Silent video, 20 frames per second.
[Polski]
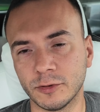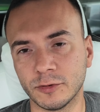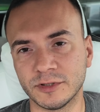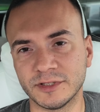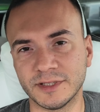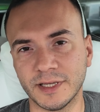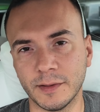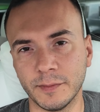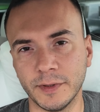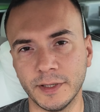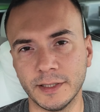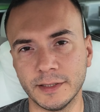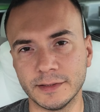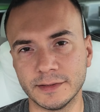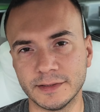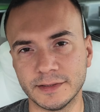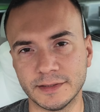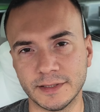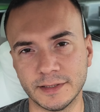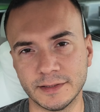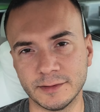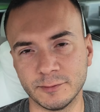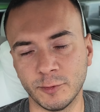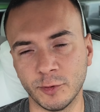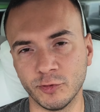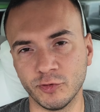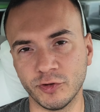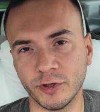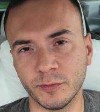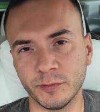tożsame ze
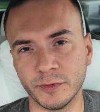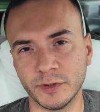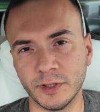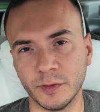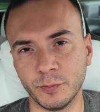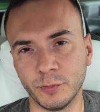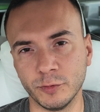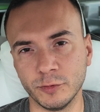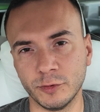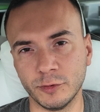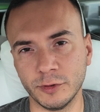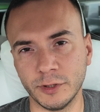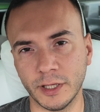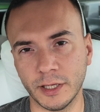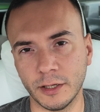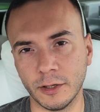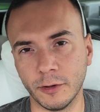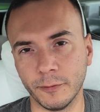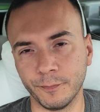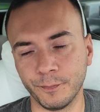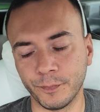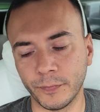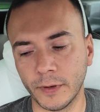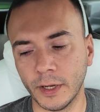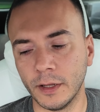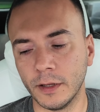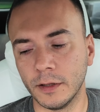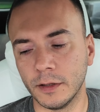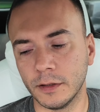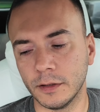złączem typu drugiego.
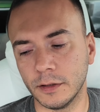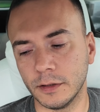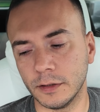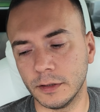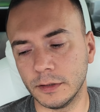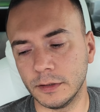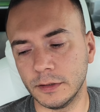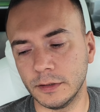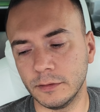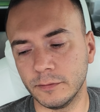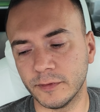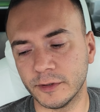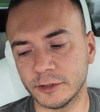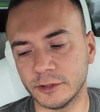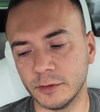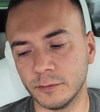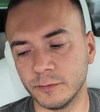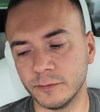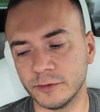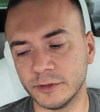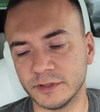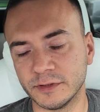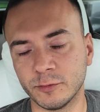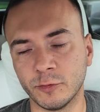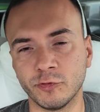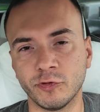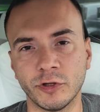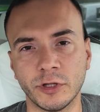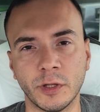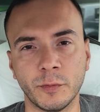E, I właśnie mówi się
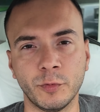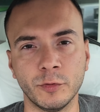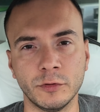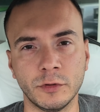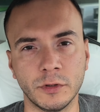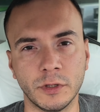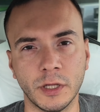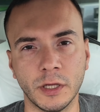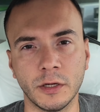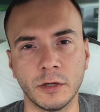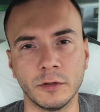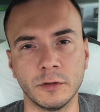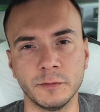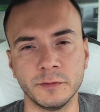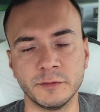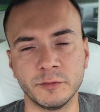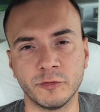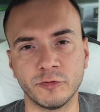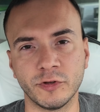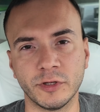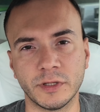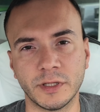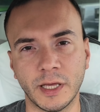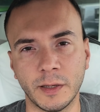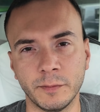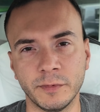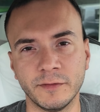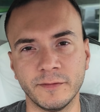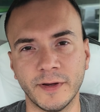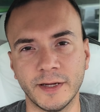złącze typu drugiego lub złącze
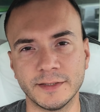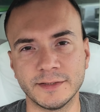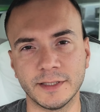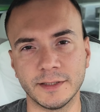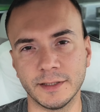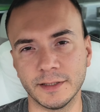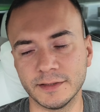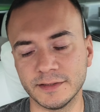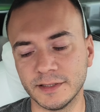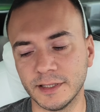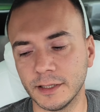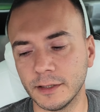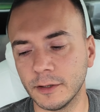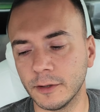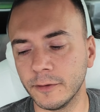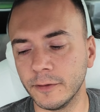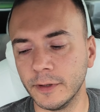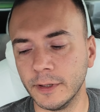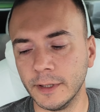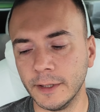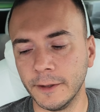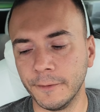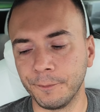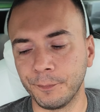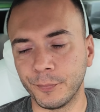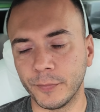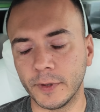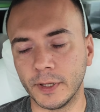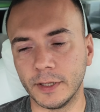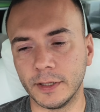Type 2 z angielskiego.
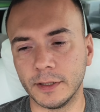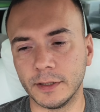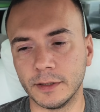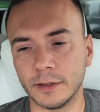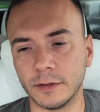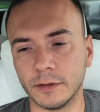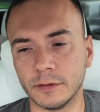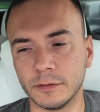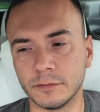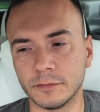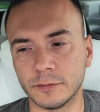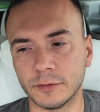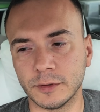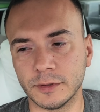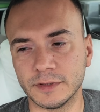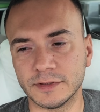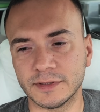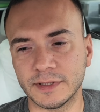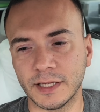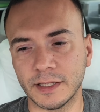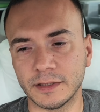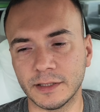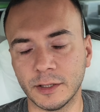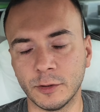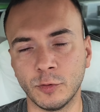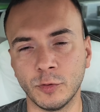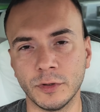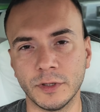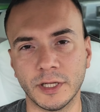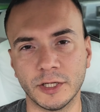E, to jest ta,
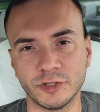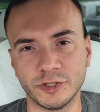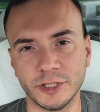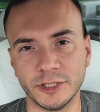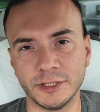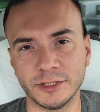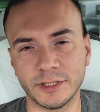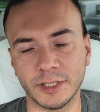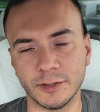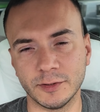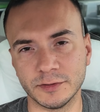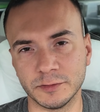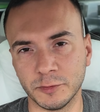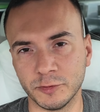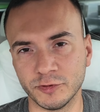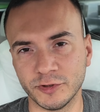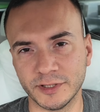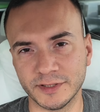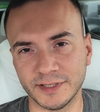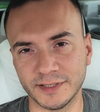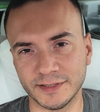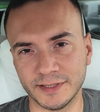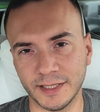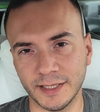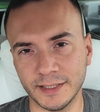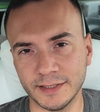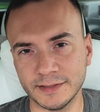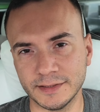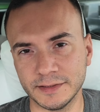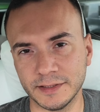ta górna część tego złącza
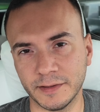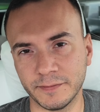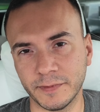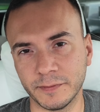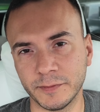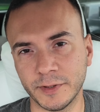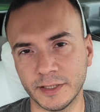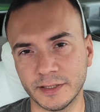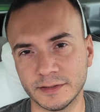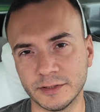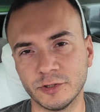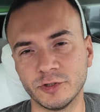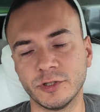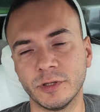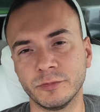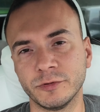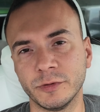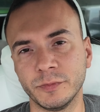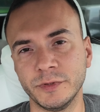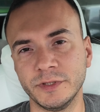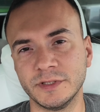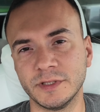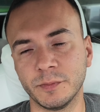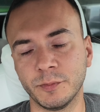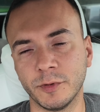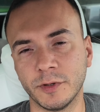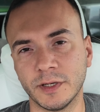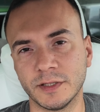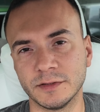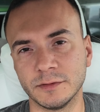CCS. Ja Wam teraz też na
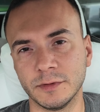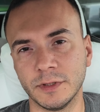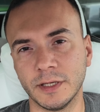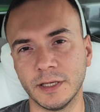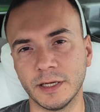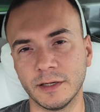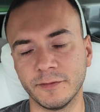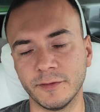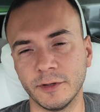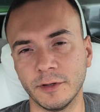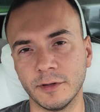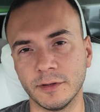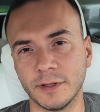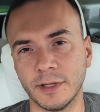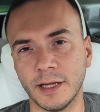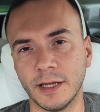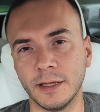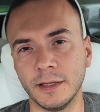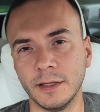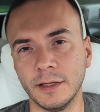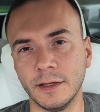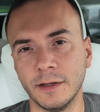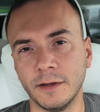przebitce pokazuję, jak wygląda